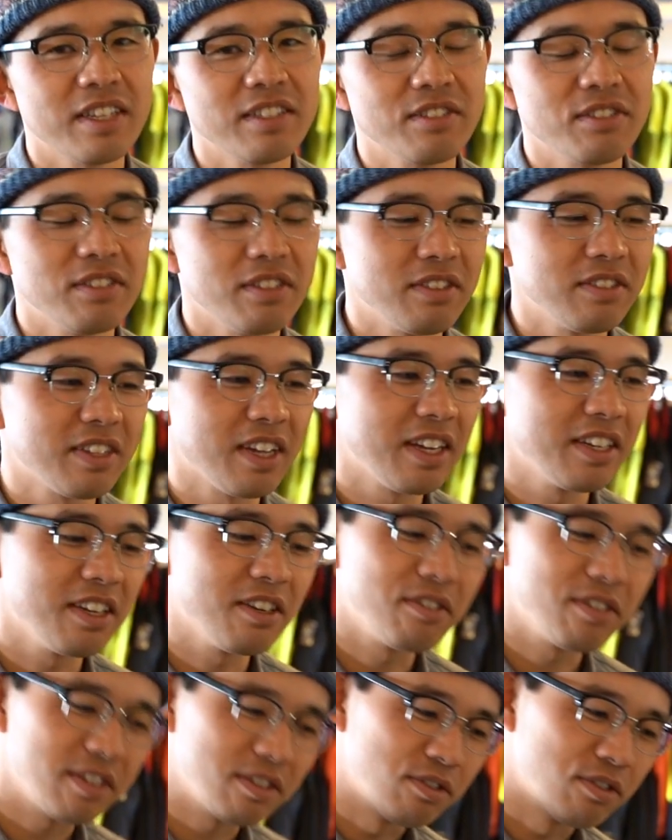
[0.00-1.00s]
んついてる
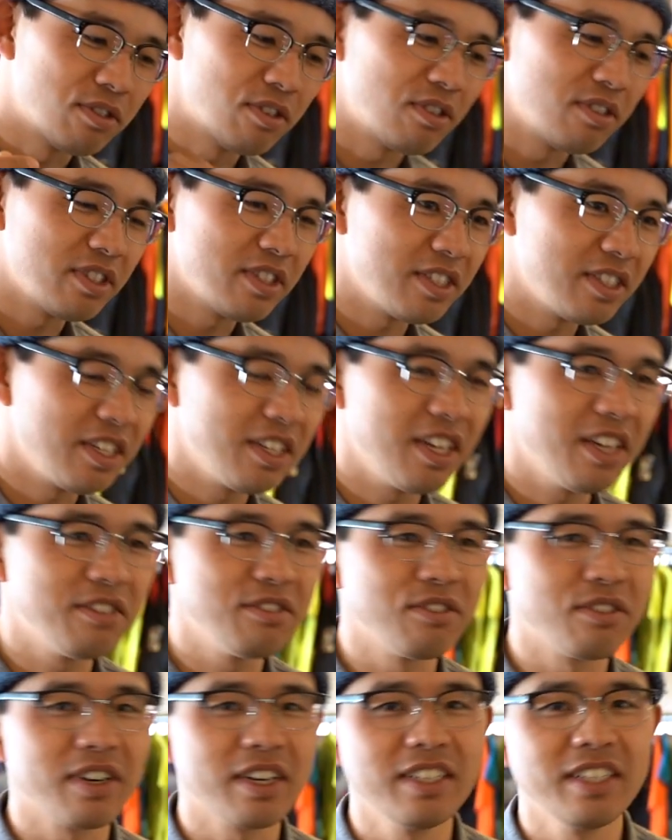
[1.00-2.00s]
タイヤを袋に入れ
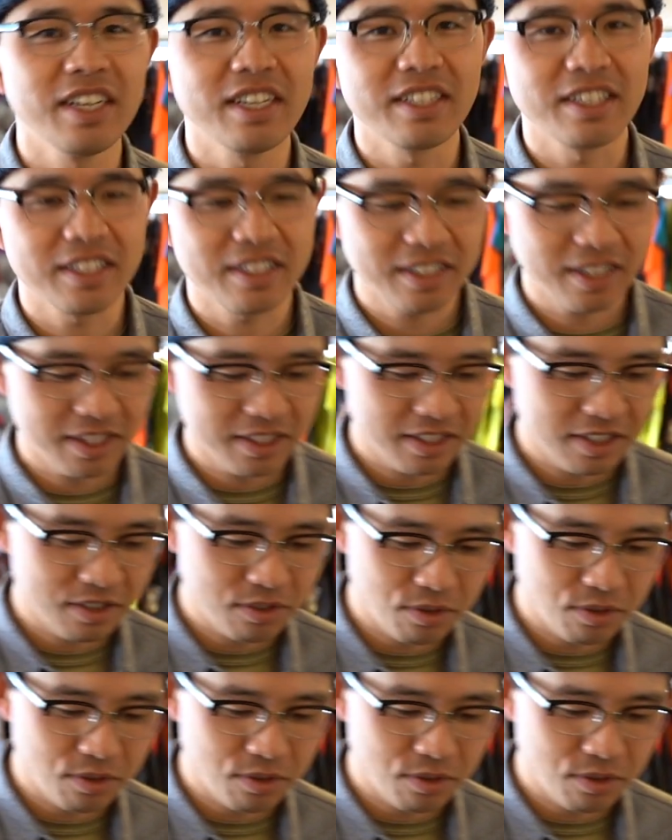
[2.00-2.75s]
るのが嫌だったんで、